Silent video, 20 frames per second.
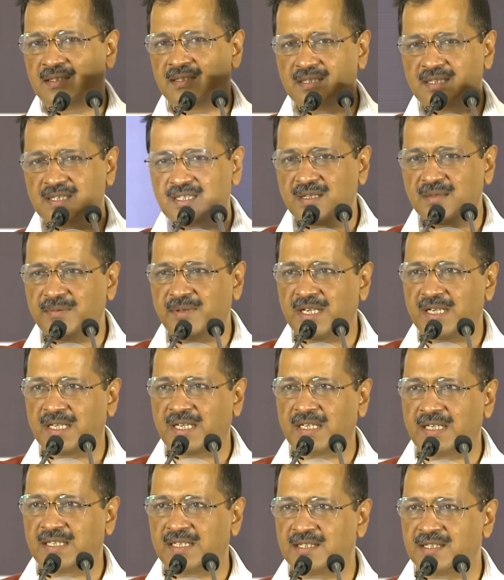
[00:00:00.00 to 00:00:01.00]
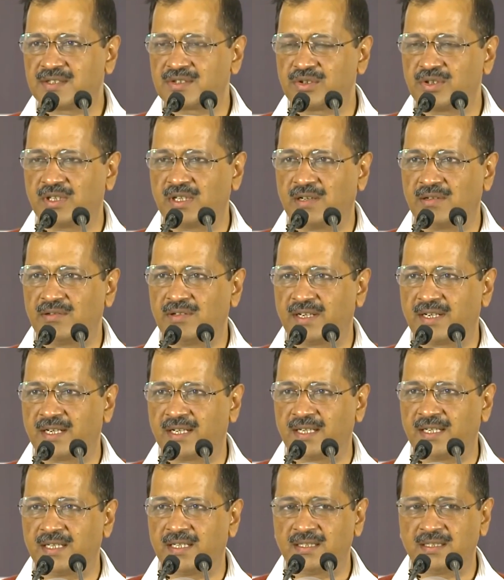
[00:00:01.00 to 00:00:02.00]
नीचे हमारे कैंडिडेट्स चुनाव लड़
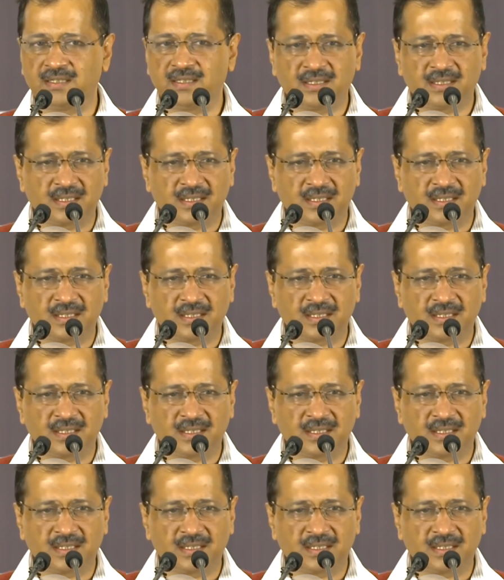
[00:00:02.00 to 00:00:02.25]
रहे हैं